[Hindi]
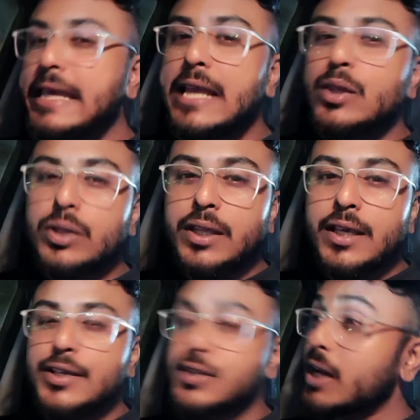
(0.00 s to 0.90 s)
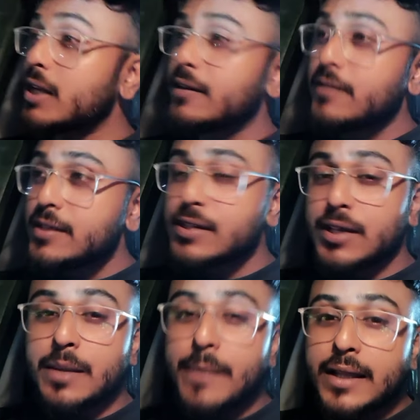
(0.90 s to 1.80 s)
ये तो थी शेखर धवन
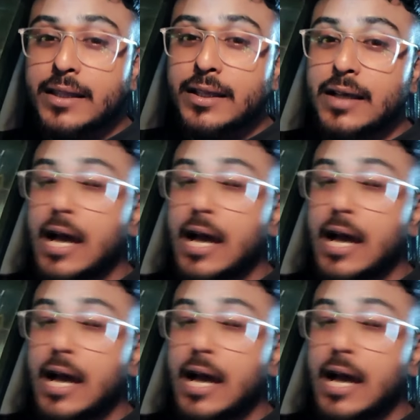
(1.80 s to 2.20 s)
सर की बात